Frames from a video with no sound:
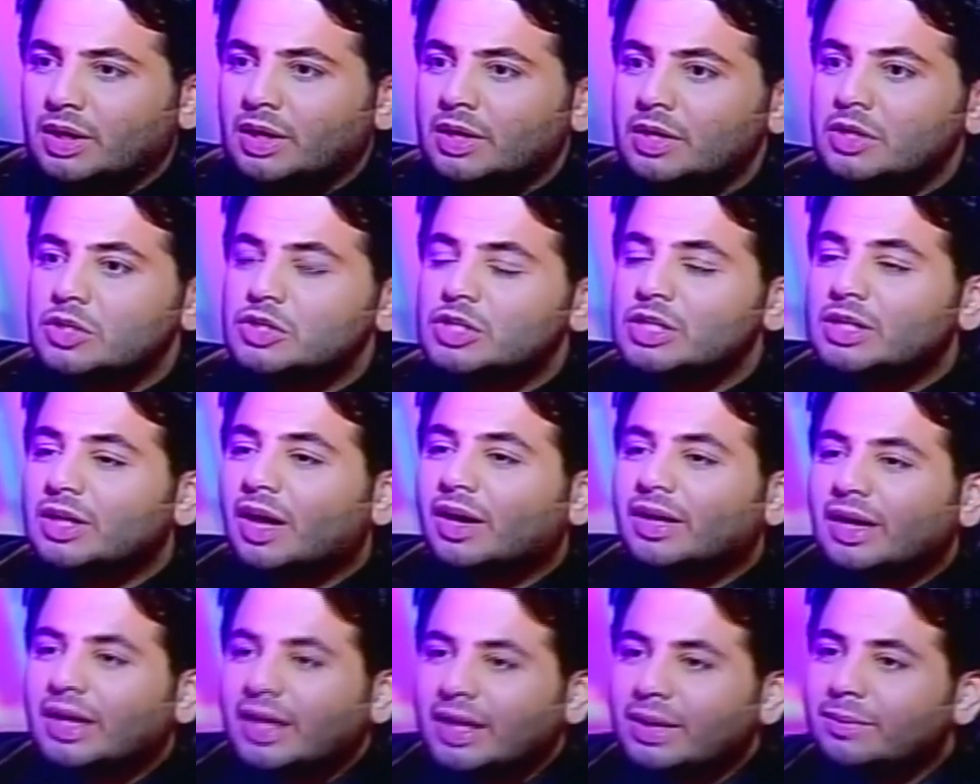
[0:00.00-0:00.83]
جدار
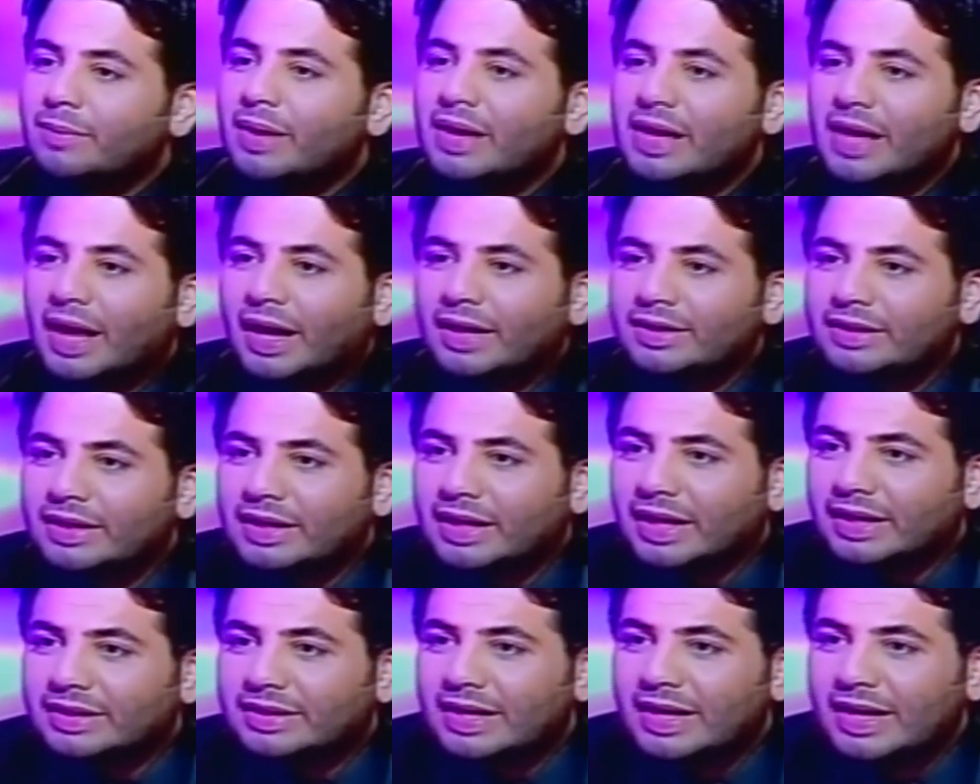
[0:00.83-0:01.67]
الحمايه عندك
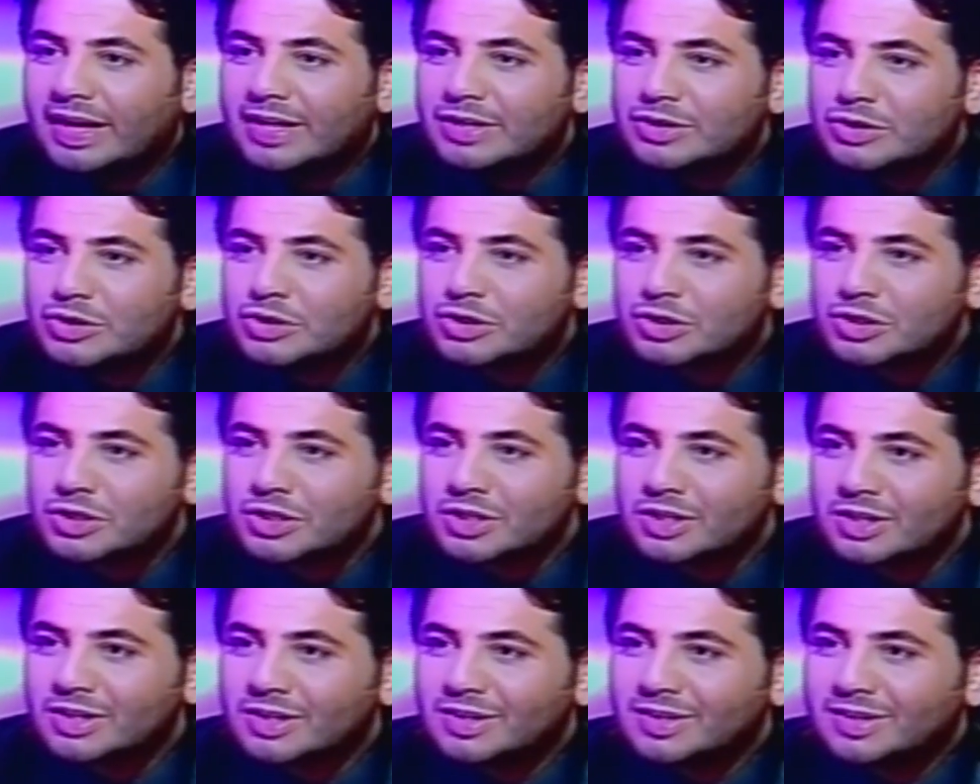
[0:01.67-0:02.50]
قد ايه هش
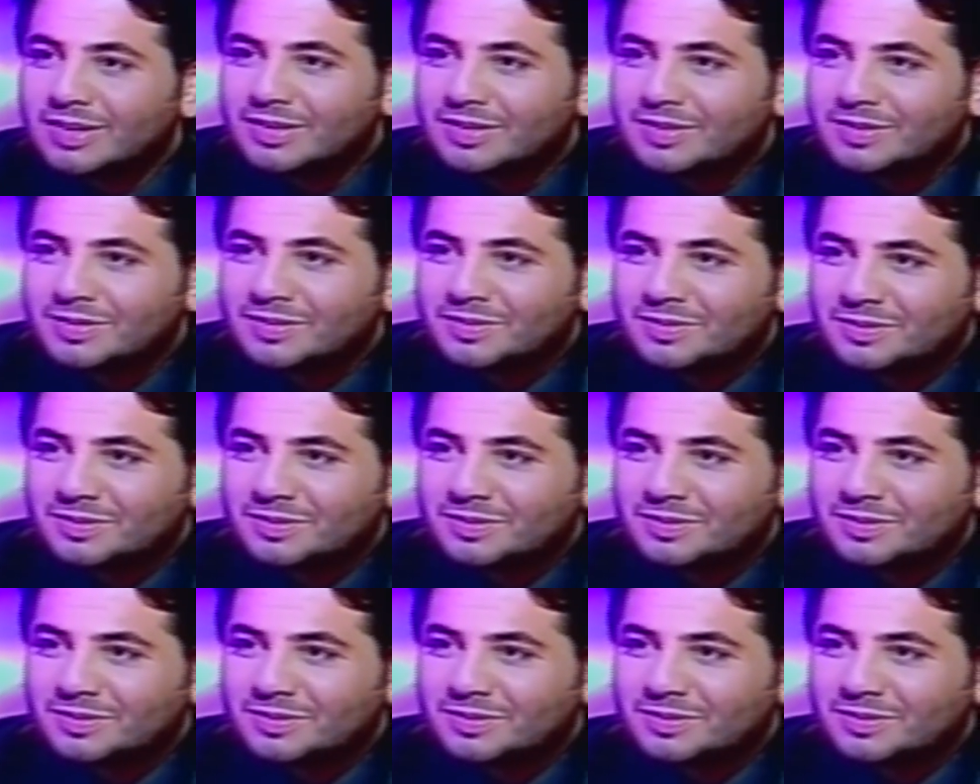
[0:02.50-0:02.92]
هش